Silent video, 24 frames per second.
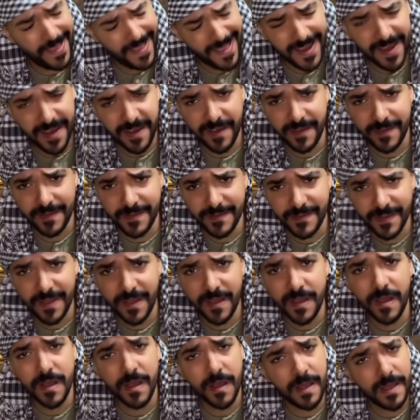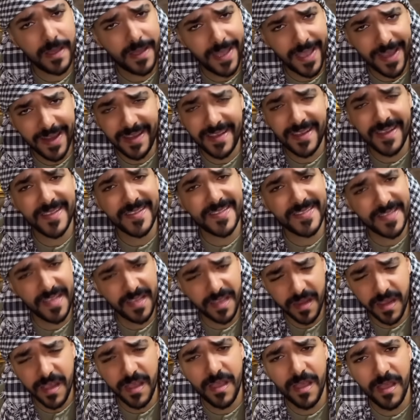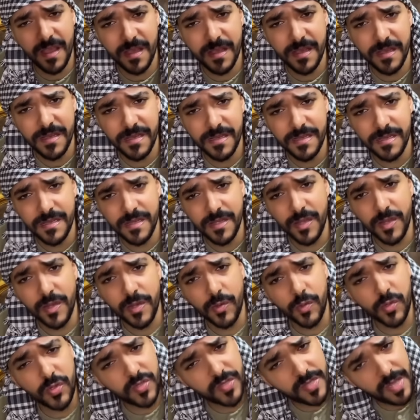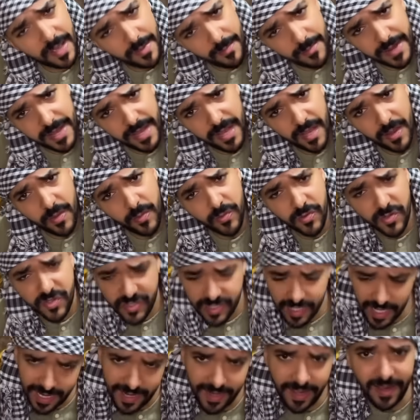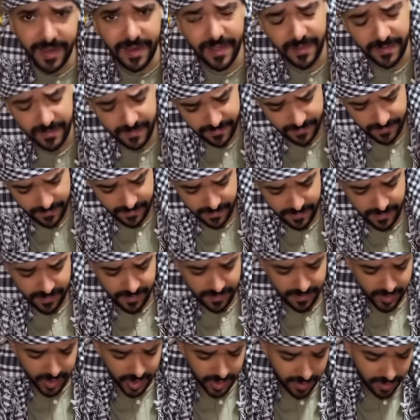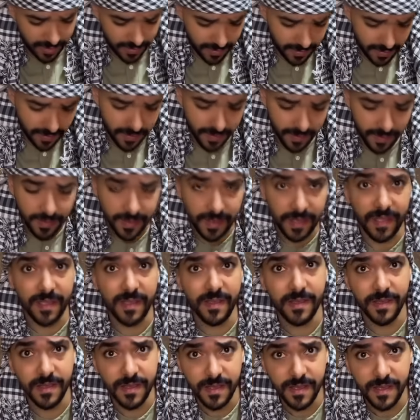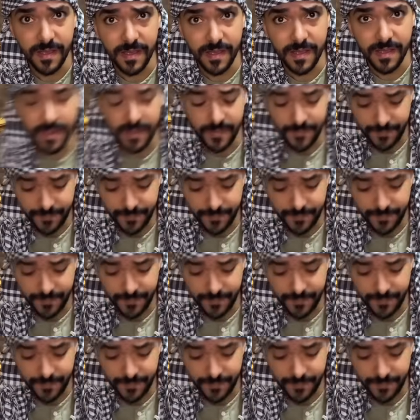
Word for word: هايله كلولا اكله جزائريه نصها مليح ونصها لا لا علاه ايه ما عجبكش